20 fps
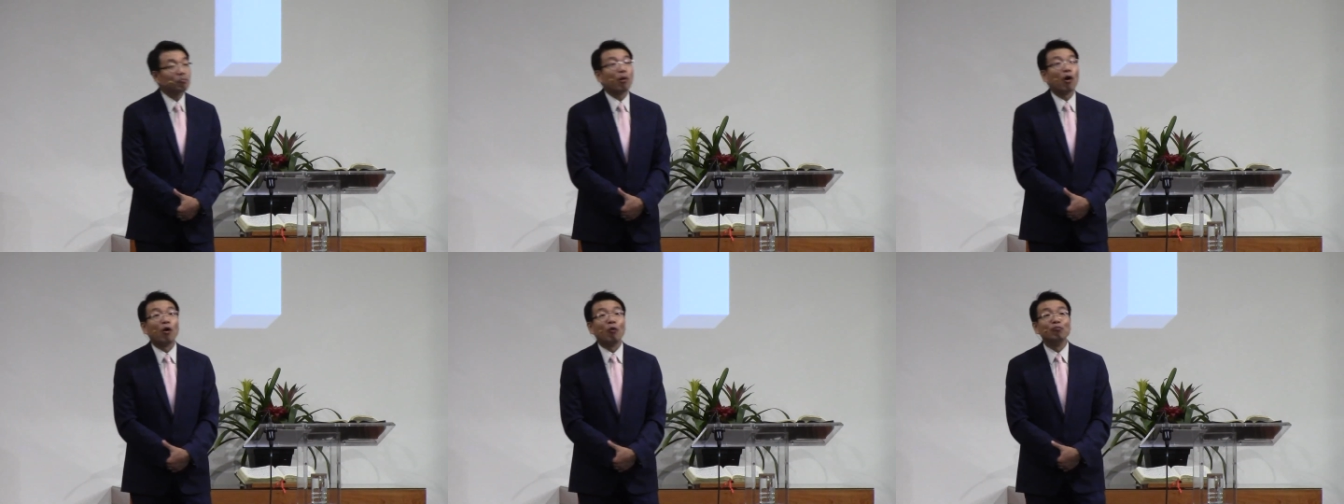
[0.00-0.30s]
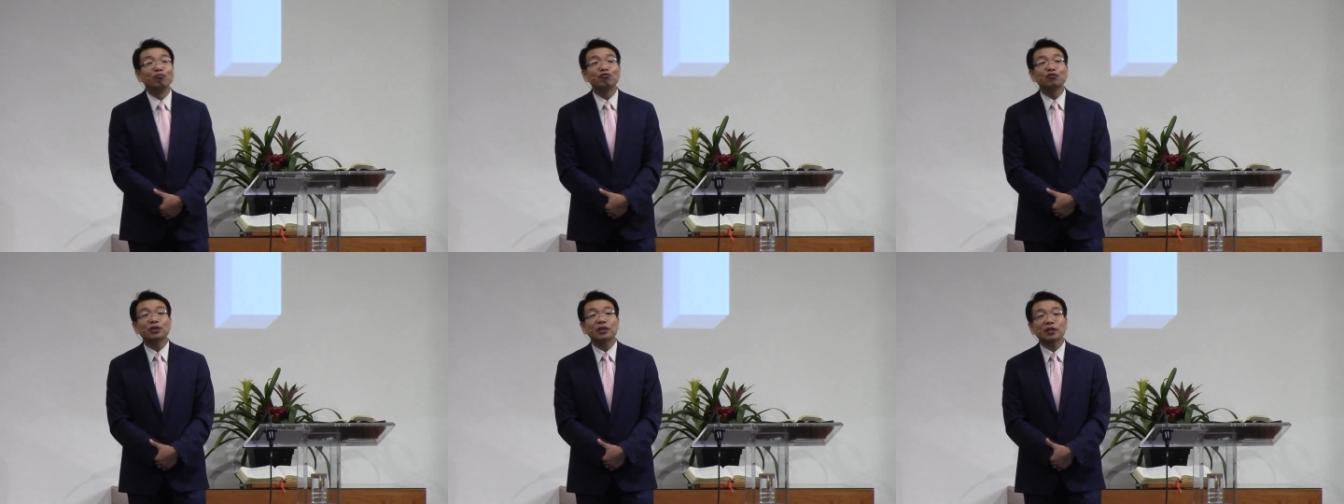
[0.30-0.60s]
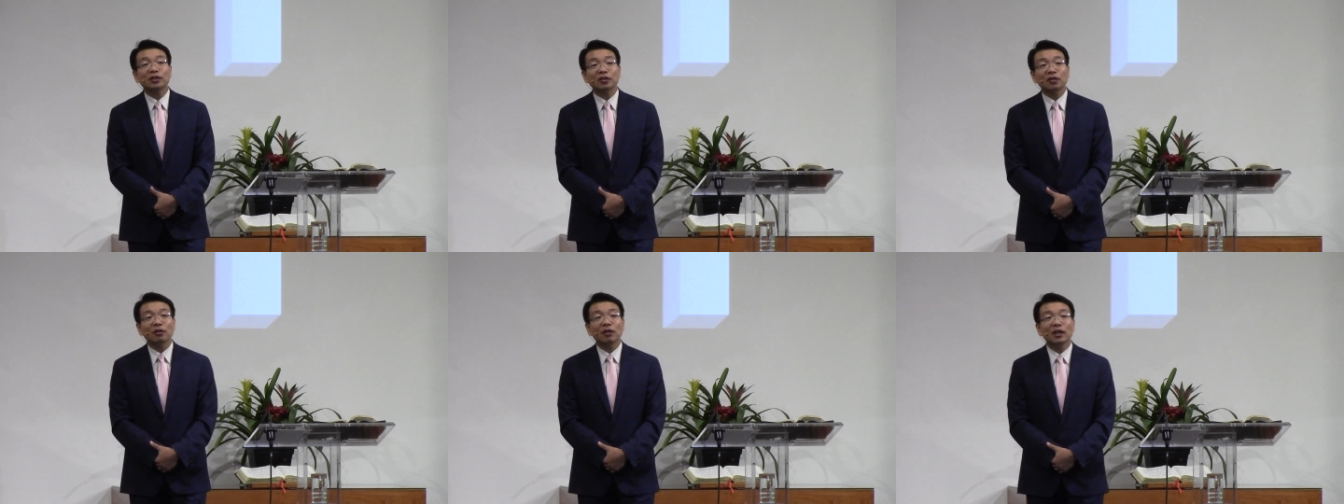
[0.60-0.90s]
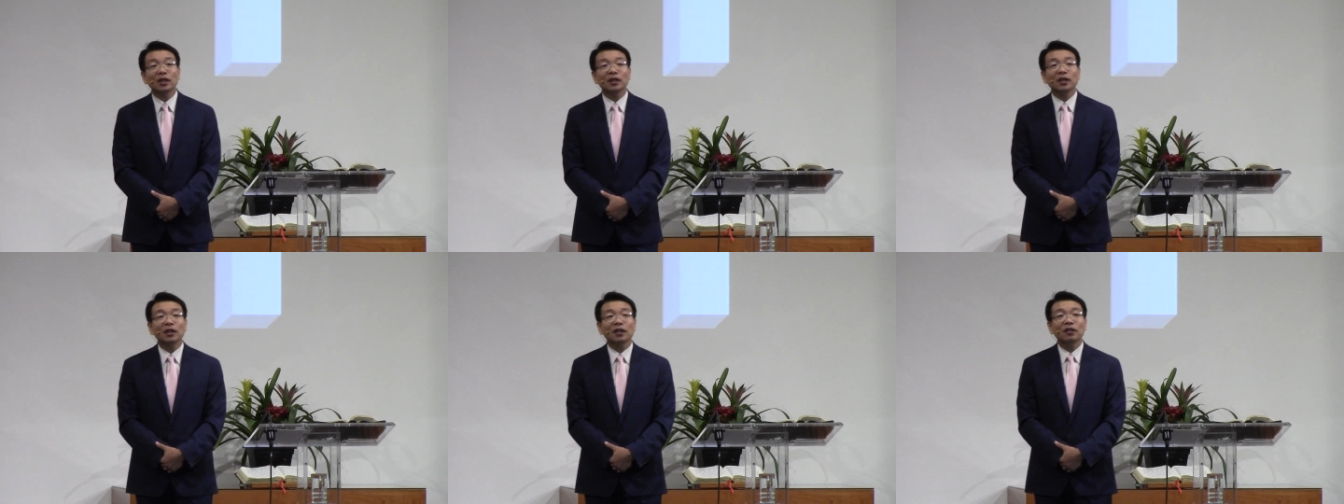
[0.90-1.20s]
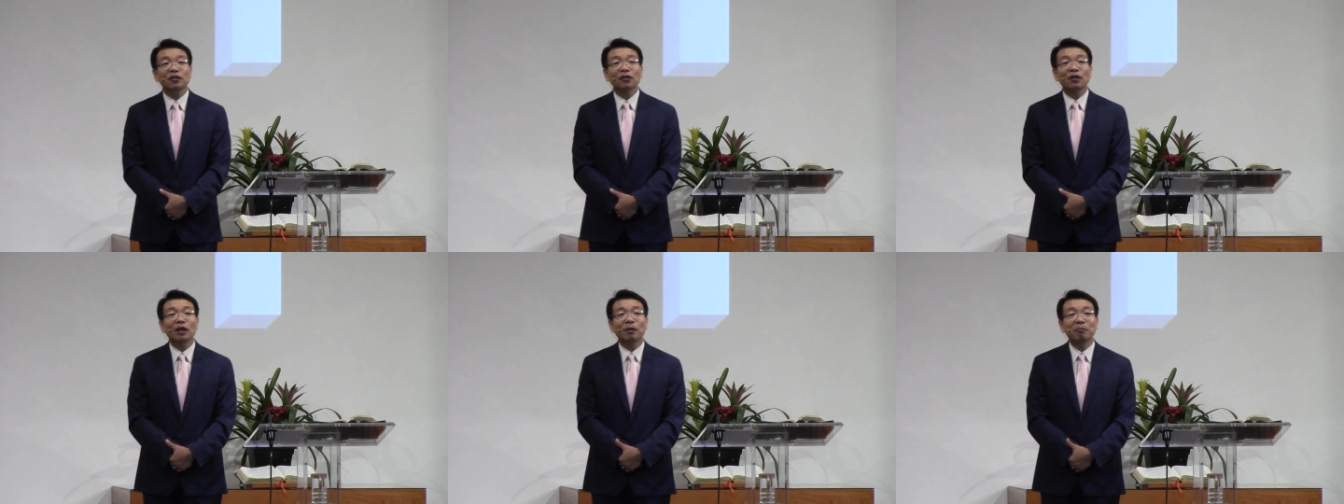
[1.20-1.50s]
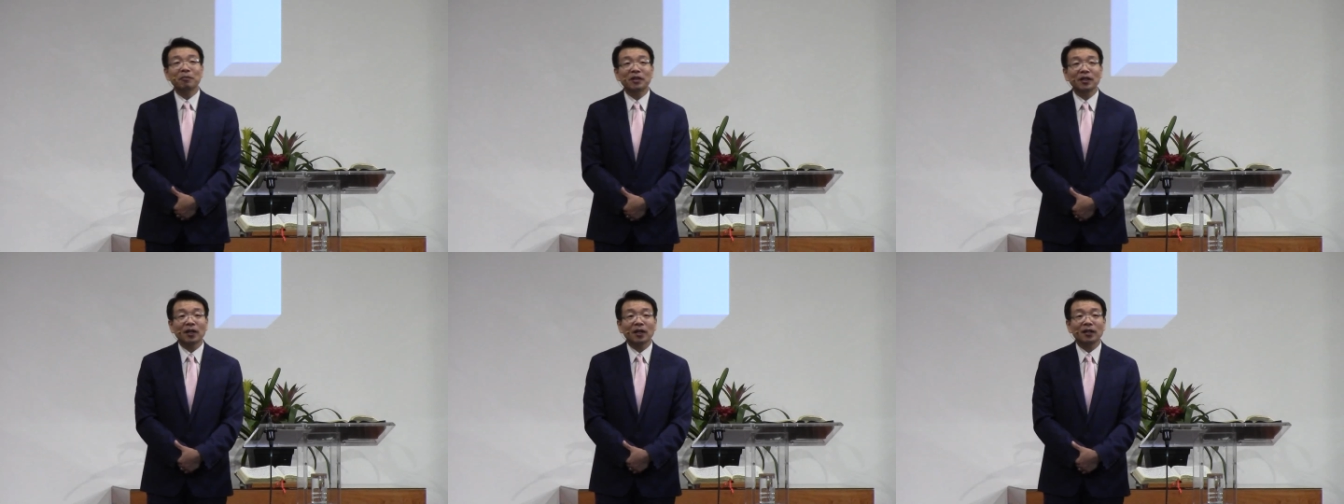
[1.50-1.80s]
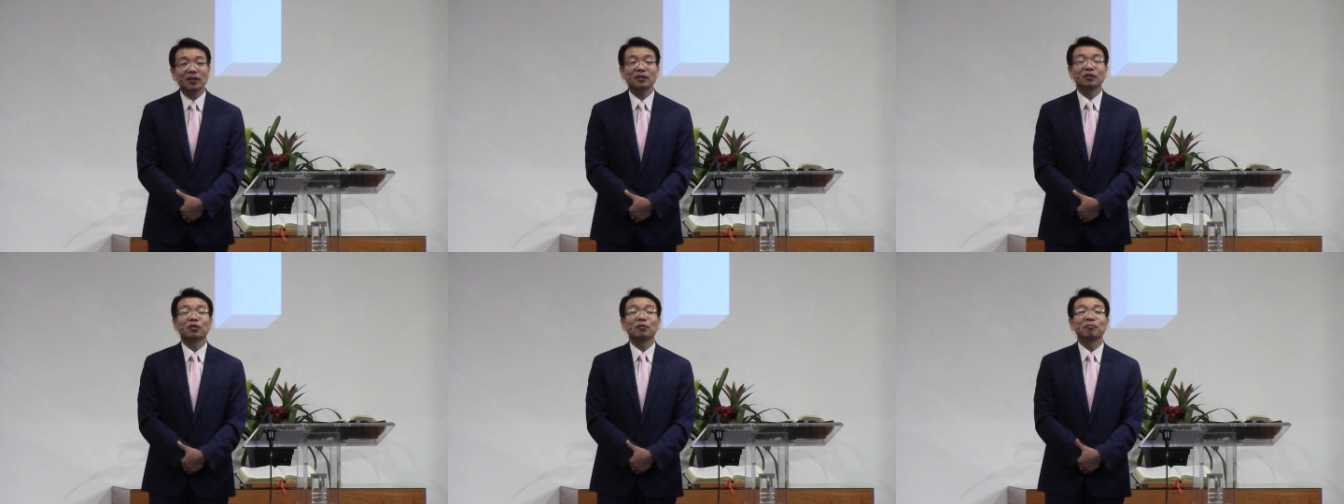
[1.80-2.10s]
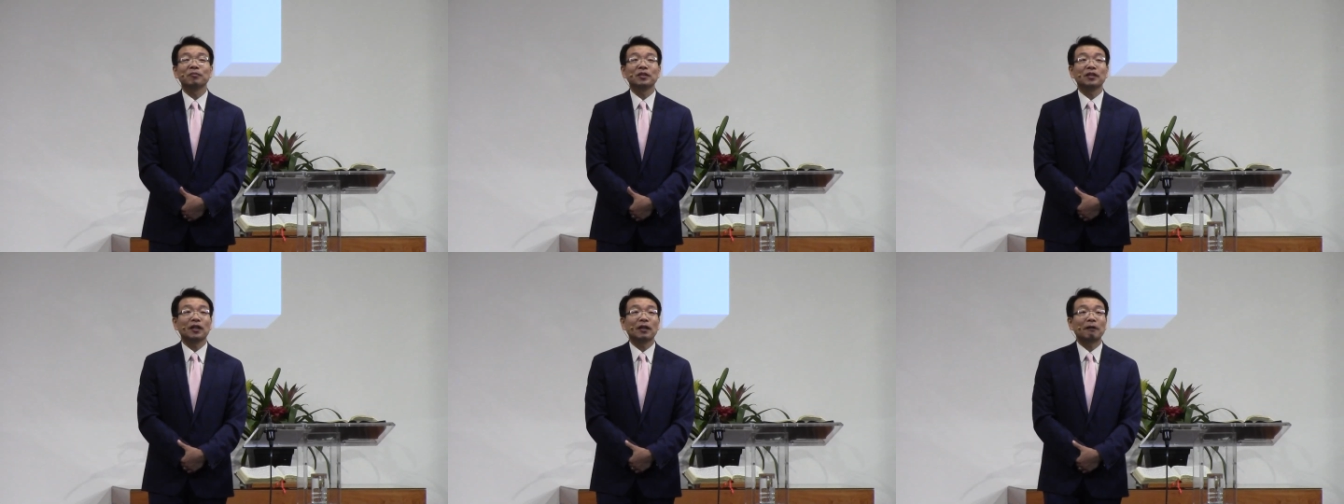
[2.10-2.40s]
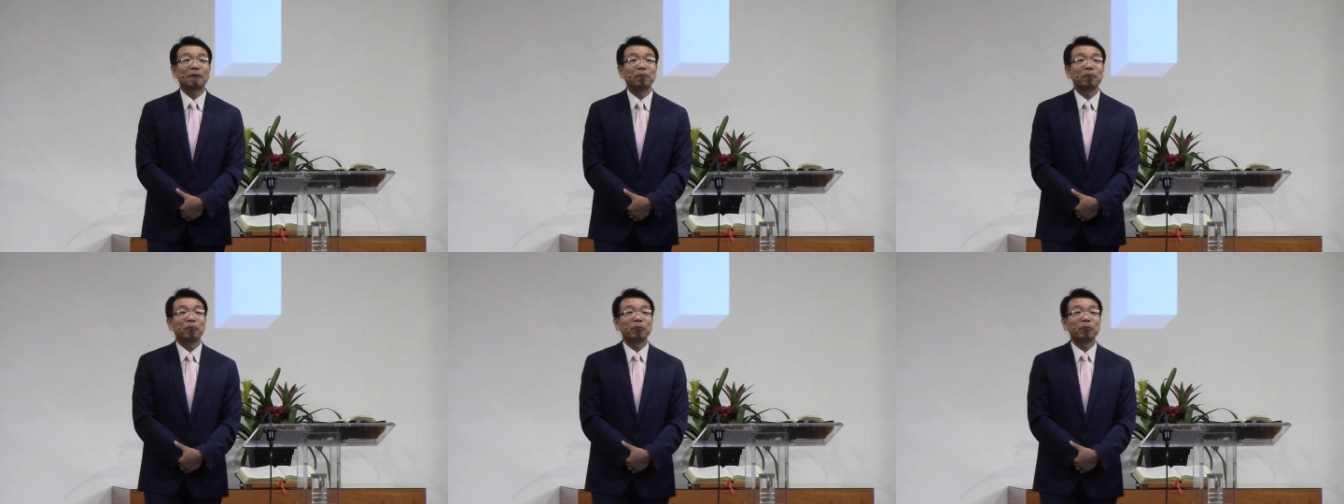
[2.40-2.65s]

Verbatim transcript: 범죄를 더하게 하려 합니다 하는 겁니다.